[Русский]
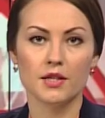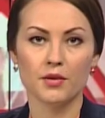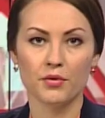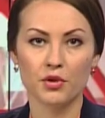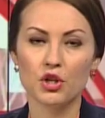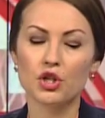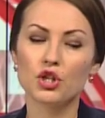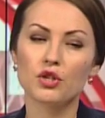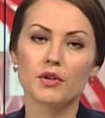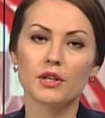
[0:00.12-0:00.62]
С
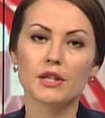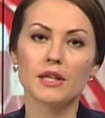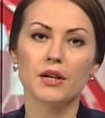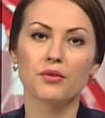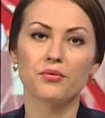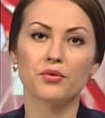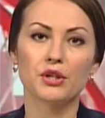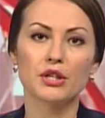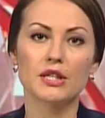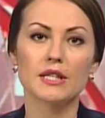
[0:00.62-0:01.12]
сегодняшнего
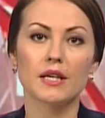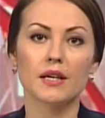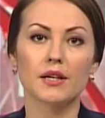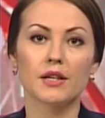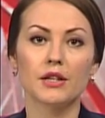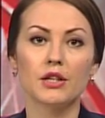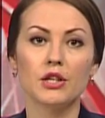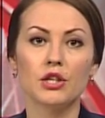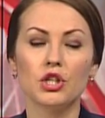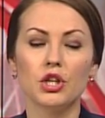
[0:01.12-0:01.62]
дня вводится
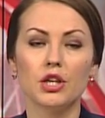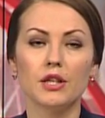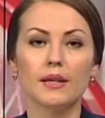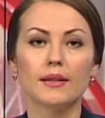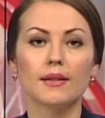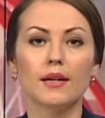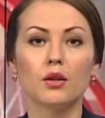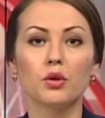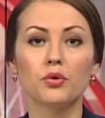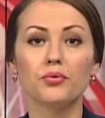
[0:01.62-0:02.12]

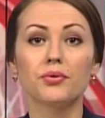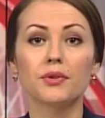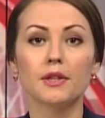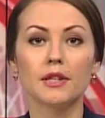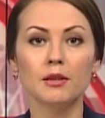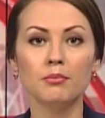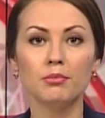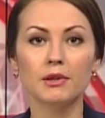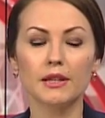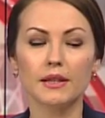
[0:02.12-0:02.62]
ограничение на лов
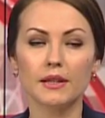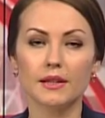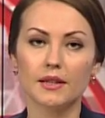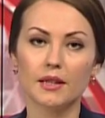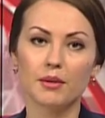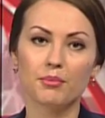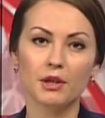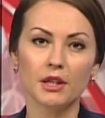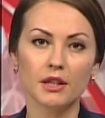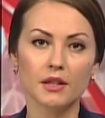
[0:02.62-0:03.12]
рыбы.
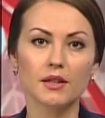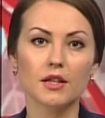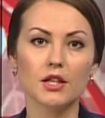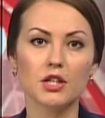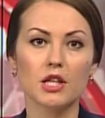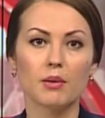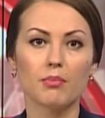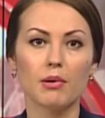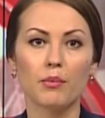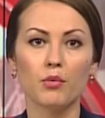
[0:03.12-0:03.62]
Эта мера
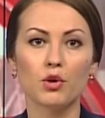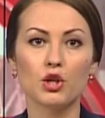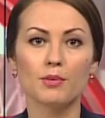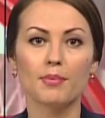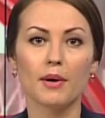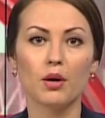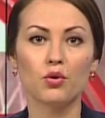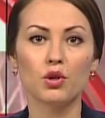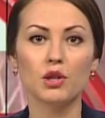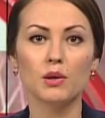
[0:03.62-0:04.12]
должна помочь
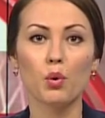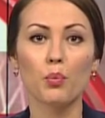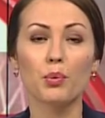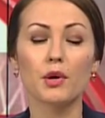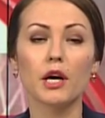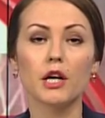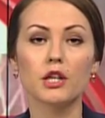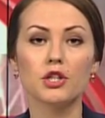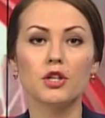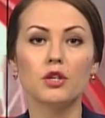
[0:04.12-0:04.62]
спокойному
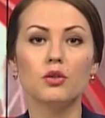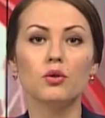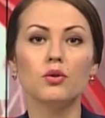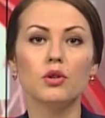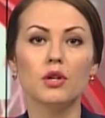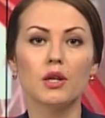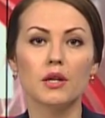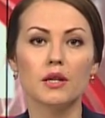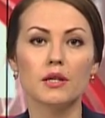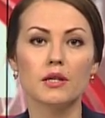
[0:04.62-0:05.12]

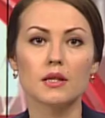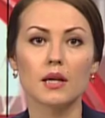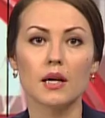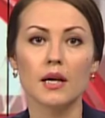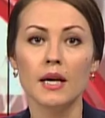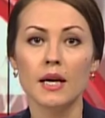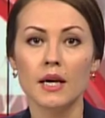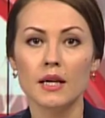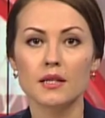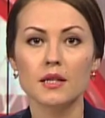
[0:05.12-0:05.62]
прохождению
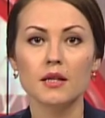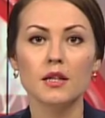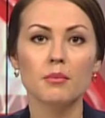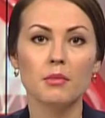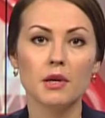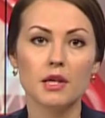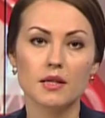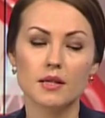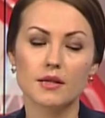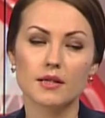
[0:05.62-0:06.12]
нереста. Целый
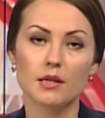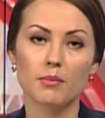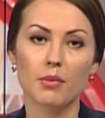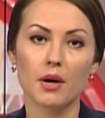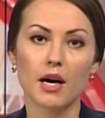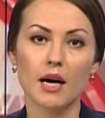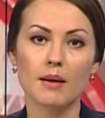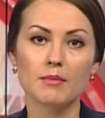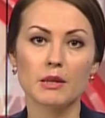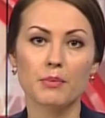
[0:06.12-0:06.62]
месяц
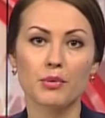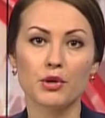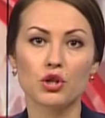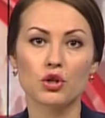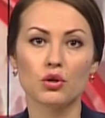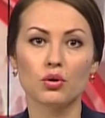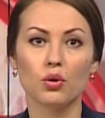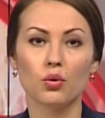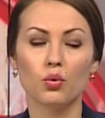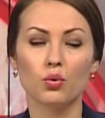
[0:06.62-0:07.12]
рыбакам
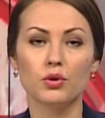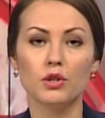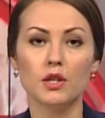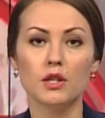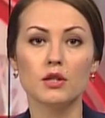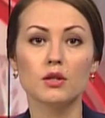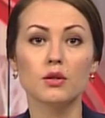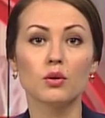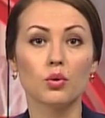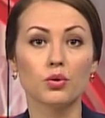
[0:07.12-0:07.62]
запрещено
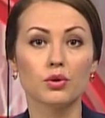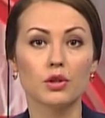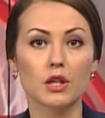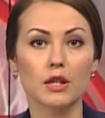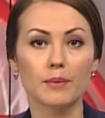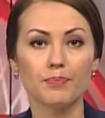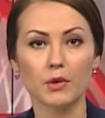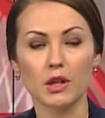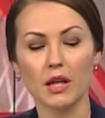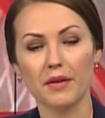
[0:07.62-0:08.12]
удить с
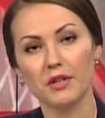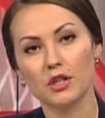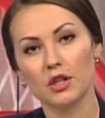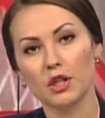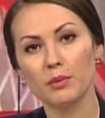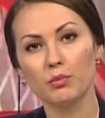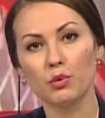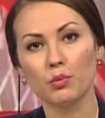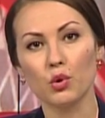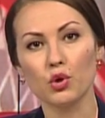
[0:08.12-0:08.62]
лодки.
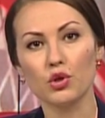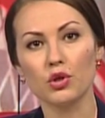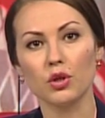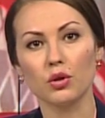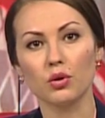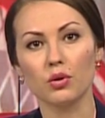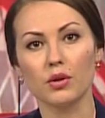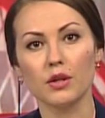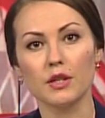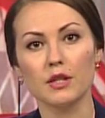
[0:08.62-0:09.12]
Ловить рыбу
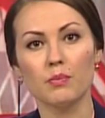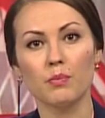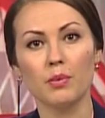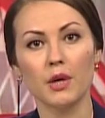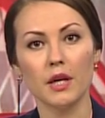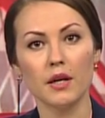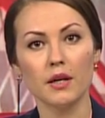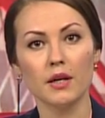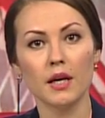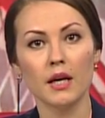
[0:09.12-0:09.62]
можно только с
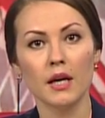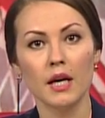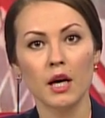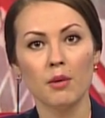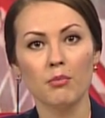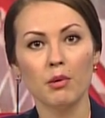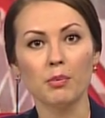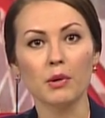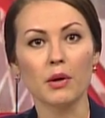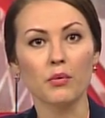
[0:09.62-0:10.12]
берега,
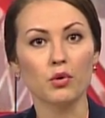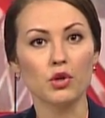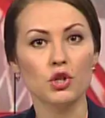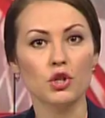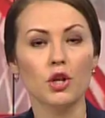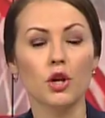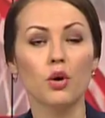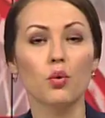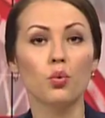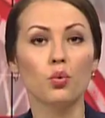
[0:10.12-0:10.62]

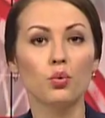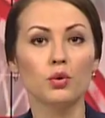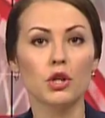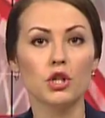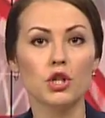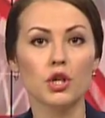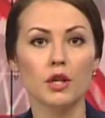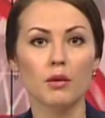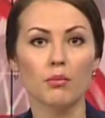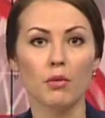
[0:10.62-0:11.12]
поплавочной
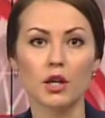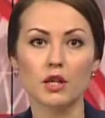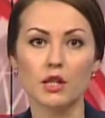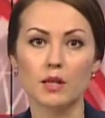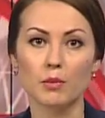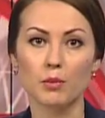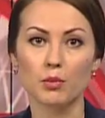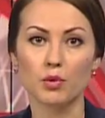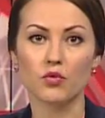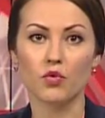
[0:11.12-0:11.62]
удочкой,
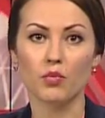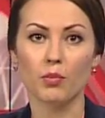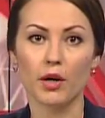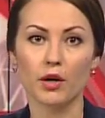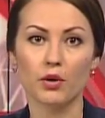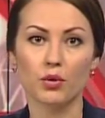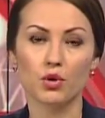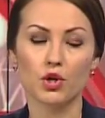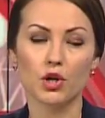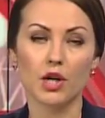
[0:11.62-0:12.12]
максимум с
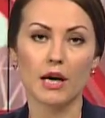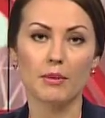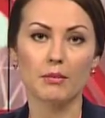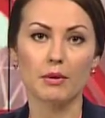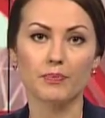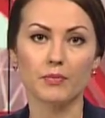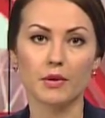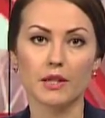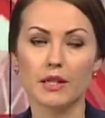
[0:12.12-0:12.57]
двумя крючками.